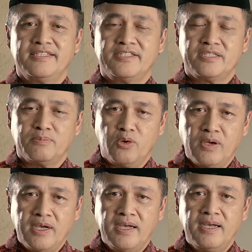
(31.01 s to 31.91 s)

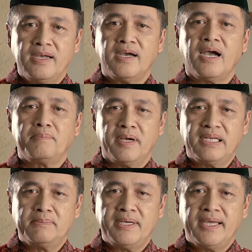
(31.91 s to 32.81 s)
Semoga amal
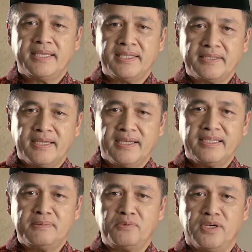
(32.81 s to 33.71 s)
ibadah kita
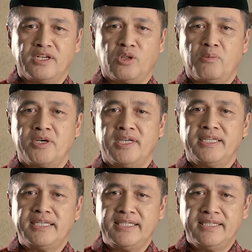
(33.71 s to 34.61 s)
di bulan Ramadan
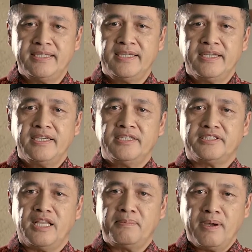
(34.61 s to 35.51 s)
ini
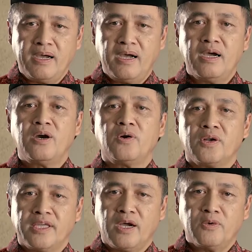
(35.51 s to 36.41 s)
diterima
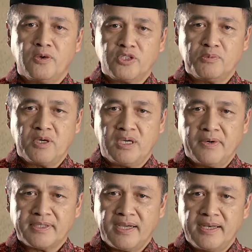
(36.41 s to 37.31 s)
oleh Allah Subhanahu
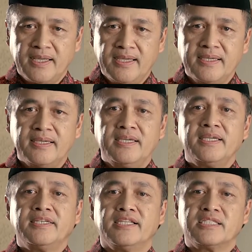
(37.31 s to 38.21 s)
wa taala
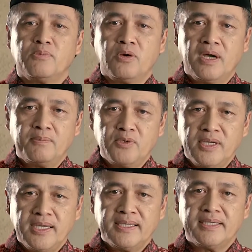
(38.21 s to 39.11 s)
dan semoga
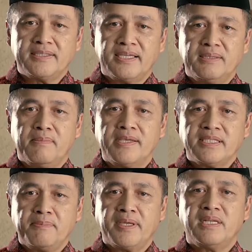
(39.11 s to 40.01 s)
pula kita di
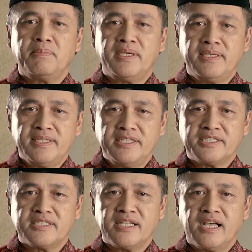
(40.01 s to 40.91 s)
masa pandemi ini
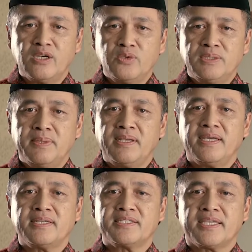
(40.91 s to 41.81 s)
selalu
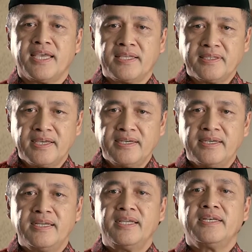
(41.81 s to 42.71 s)
diberikan kesehatan
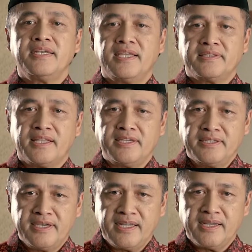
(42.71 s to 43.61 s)
dan
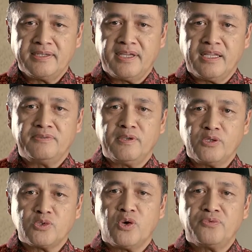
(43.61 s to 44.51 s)
terhindar dari
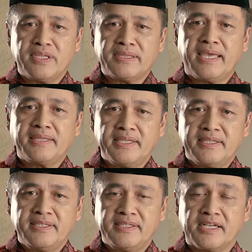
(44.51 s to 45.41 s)
virus
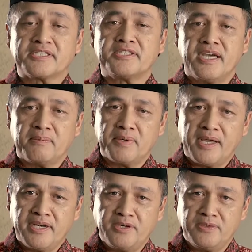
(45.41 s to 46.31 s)
COVID-19 yang sedang
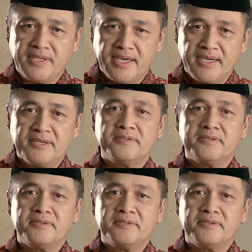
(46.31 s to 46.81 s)
melanda dunia.